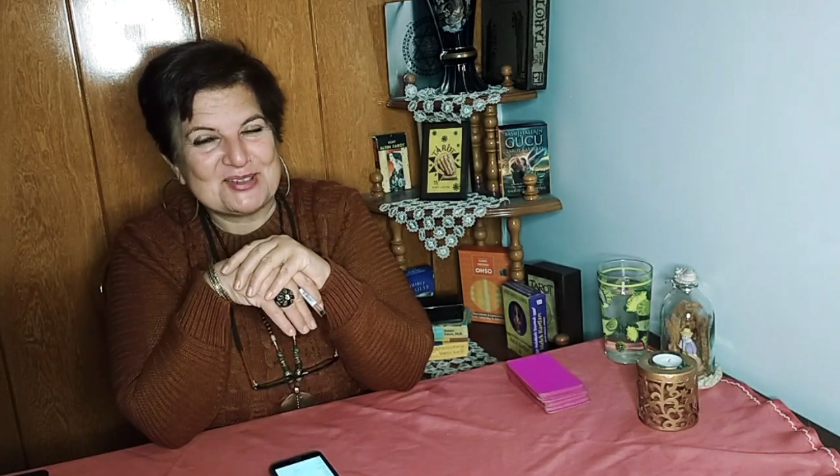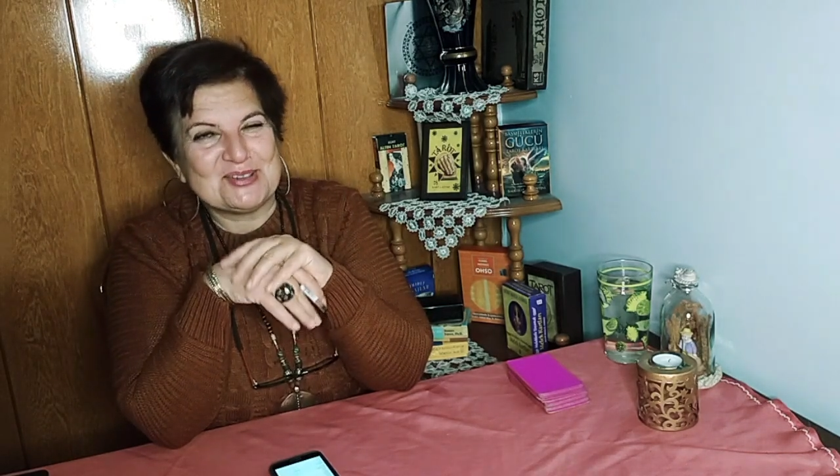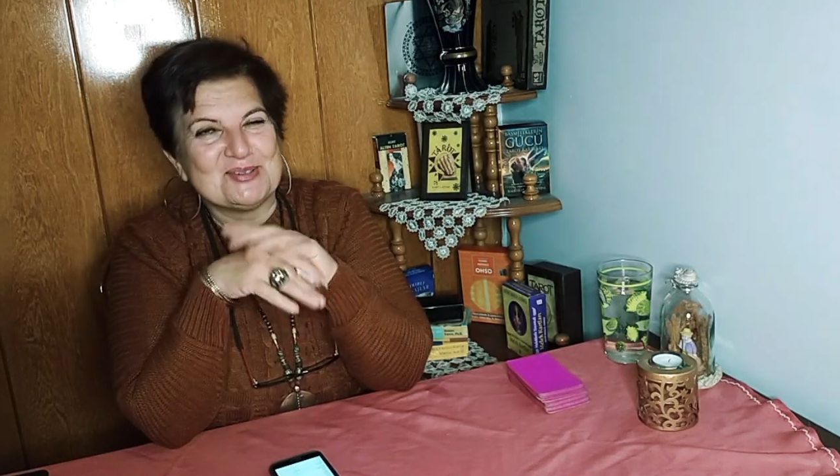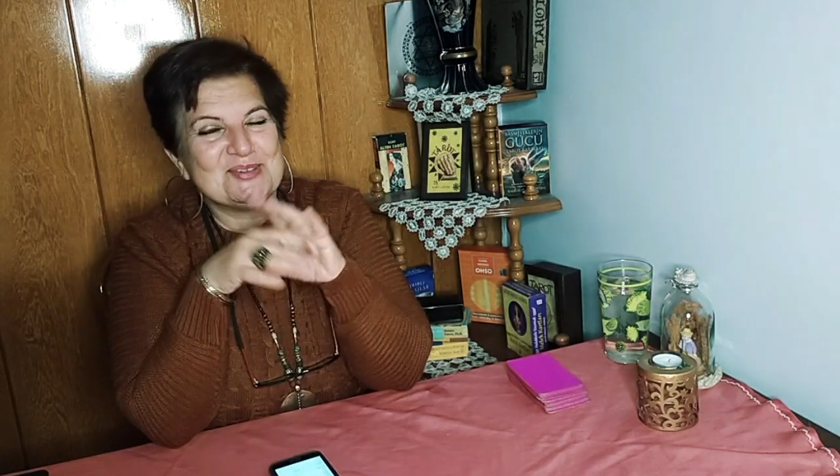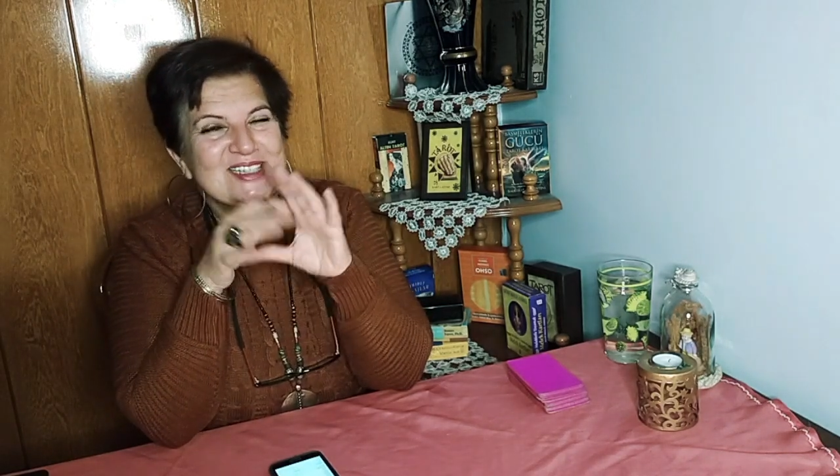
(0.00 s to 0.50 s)

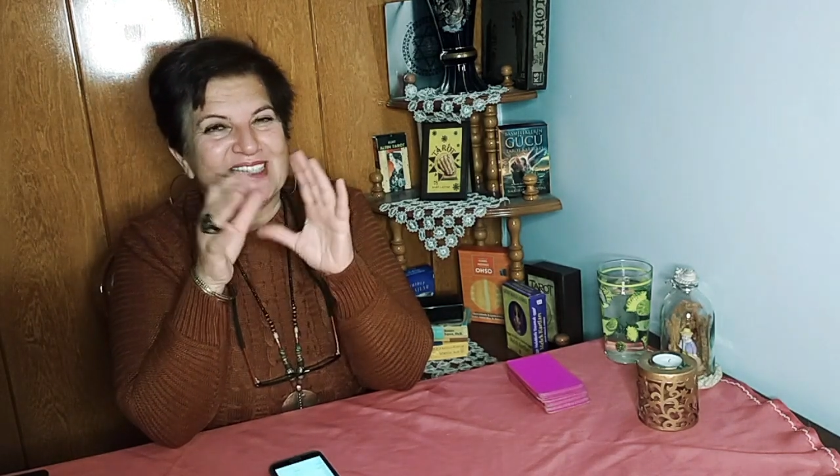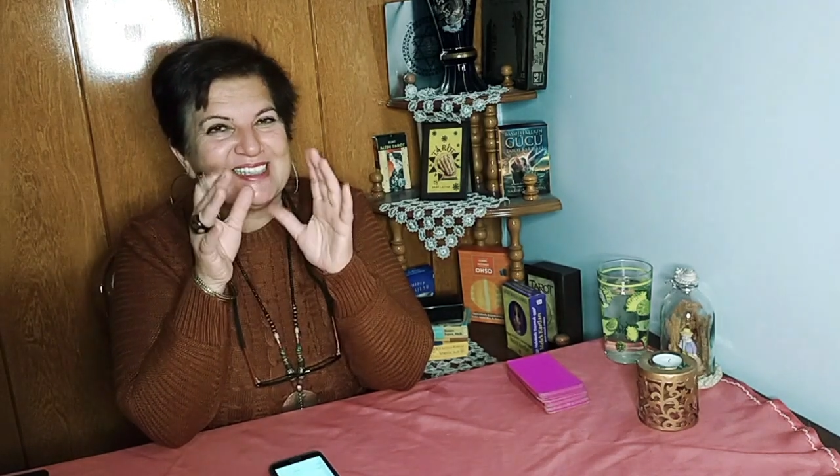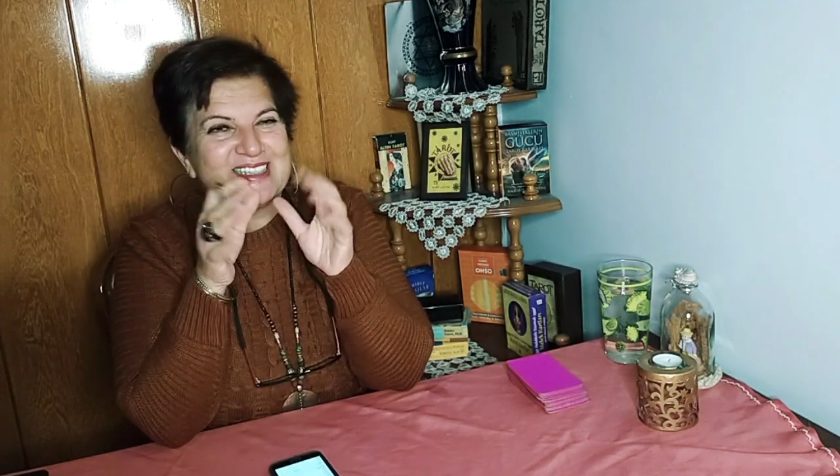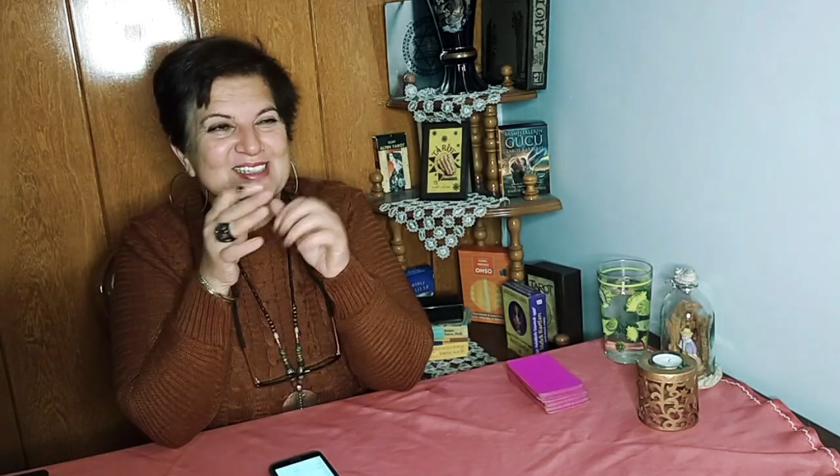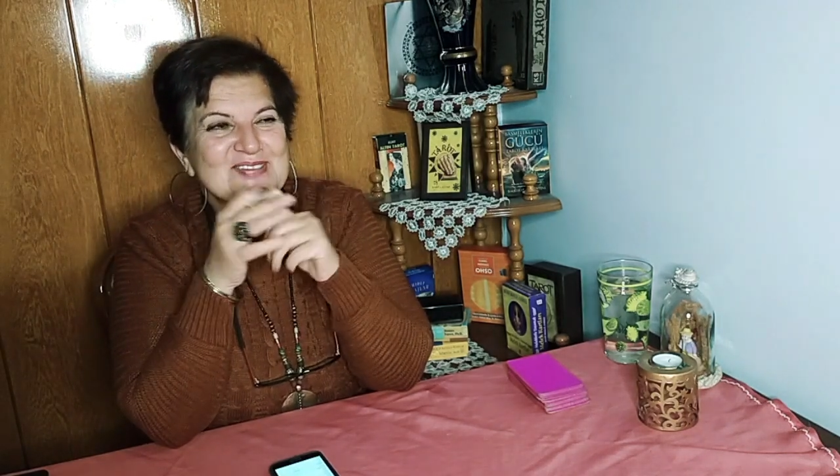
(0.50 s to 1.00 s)
günü bir
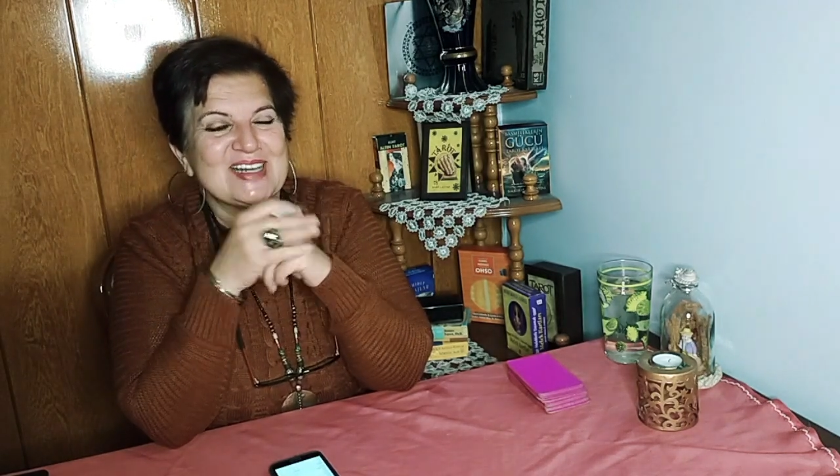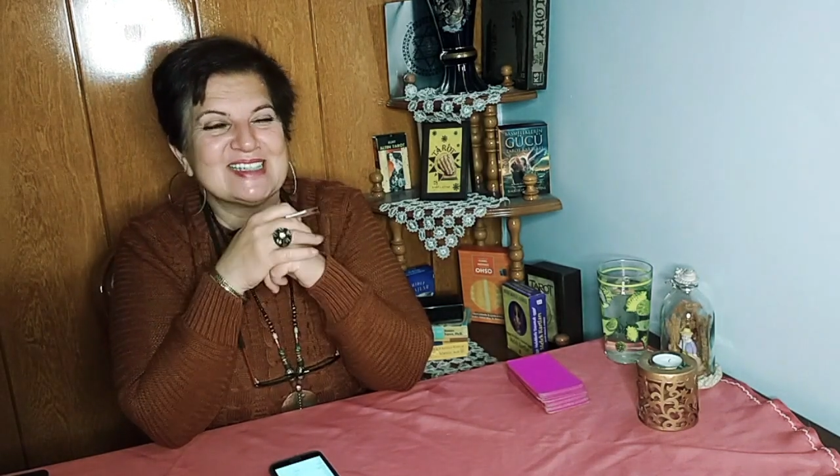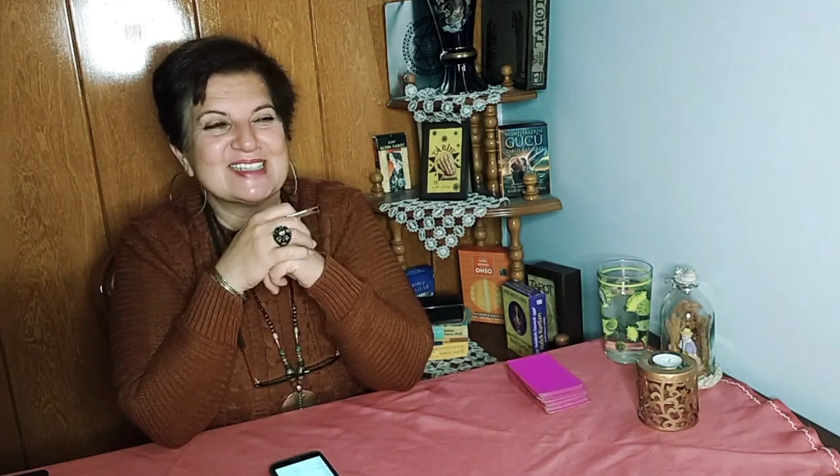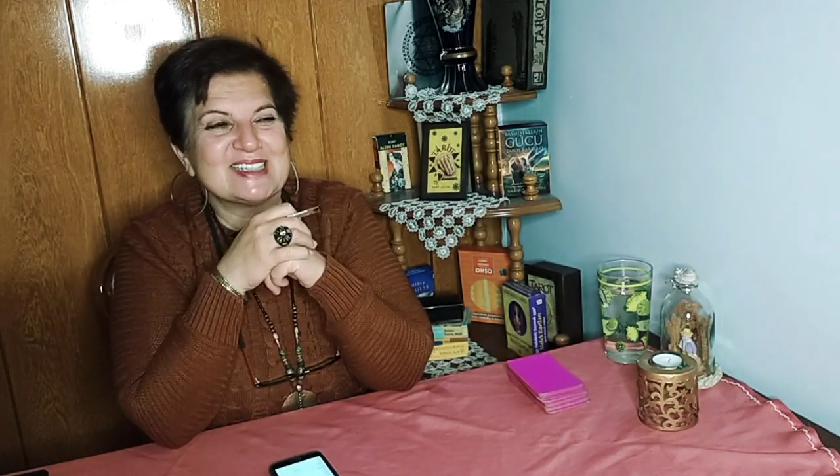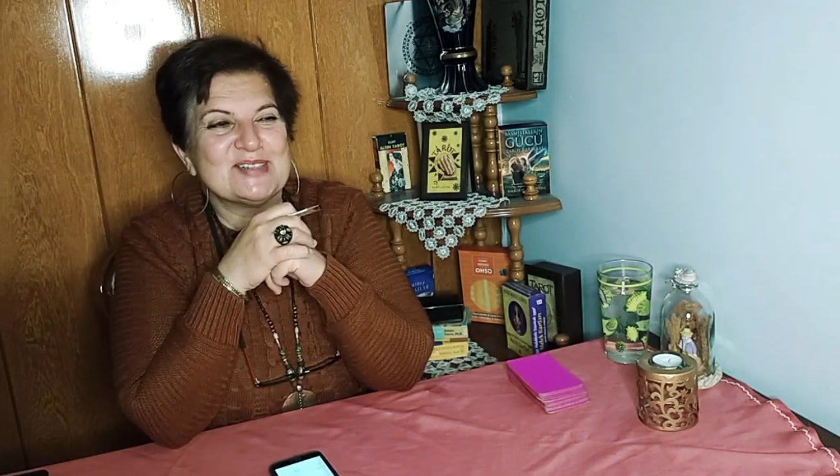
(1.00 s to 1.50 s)
yıldırım
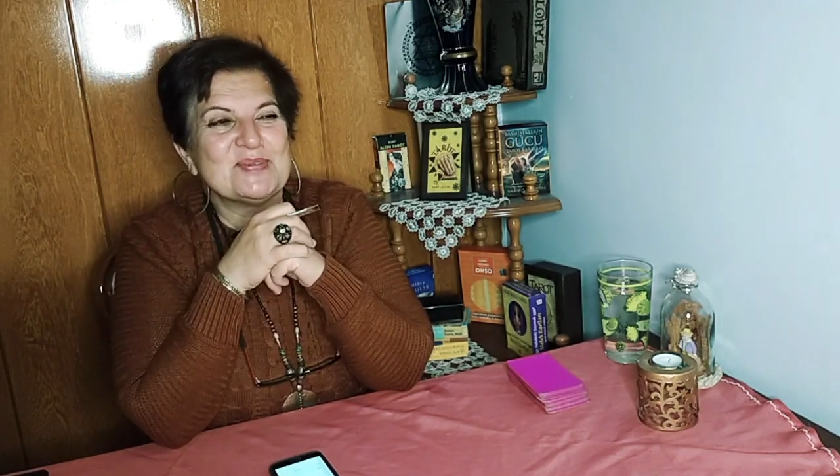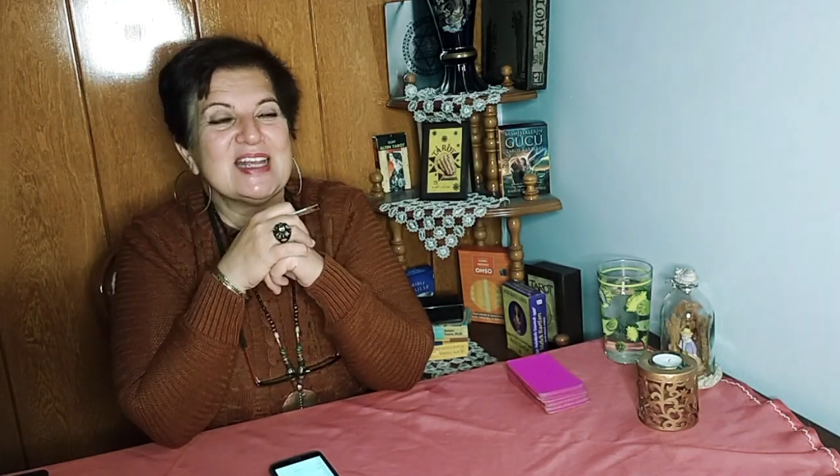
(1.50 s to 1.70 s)
aşkı